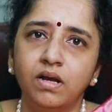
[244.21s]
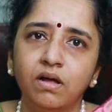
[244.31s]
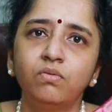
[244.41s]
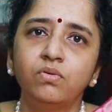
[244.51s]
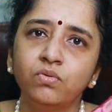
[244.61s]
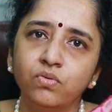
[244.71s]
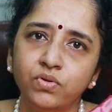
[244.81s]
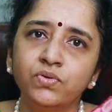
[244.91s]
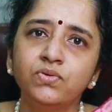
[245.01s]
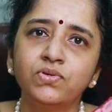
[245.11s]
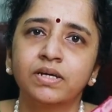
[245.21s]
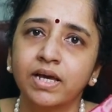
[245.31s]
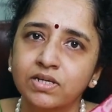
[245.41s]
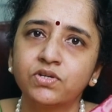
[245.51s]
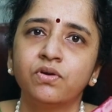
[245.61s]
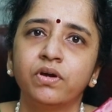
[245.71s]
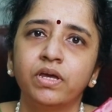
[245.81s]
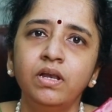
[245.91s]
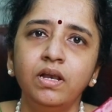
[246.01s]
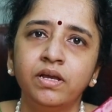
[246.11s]
அலவுட் டு யூஸ்
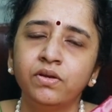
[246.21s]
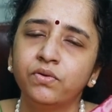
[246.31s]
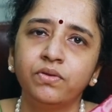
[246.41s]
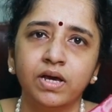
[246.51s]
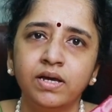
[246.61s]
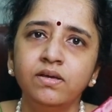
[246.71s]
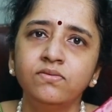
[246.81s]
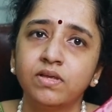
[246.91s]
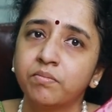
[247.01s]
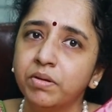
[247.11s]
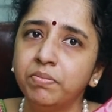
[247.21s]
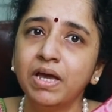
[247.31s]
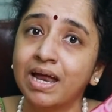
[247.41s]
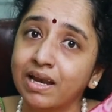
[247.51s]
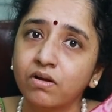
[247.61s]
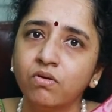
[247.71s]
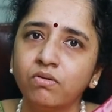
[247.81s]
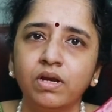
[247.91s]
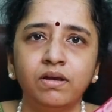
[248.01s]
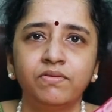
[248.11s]
கேஸ்ட்ராயில் ஆயில் இன் டு தி ஐஸ் தெர் மே பி
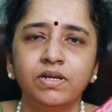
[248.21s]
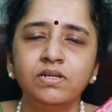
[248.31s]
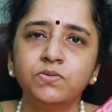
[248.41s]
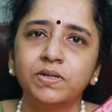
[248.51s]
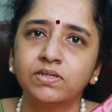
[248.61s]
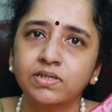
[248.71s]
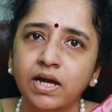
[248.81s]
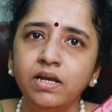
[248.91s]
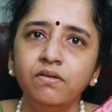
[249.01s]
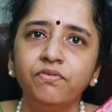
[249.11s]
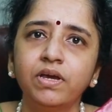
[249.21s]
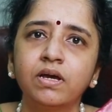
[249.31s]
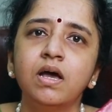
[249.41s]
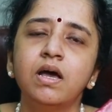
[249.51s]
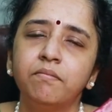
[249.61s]
அனெக்டோட்டல் எவிடன்ஸ் பட் சயின்டிஃபிக்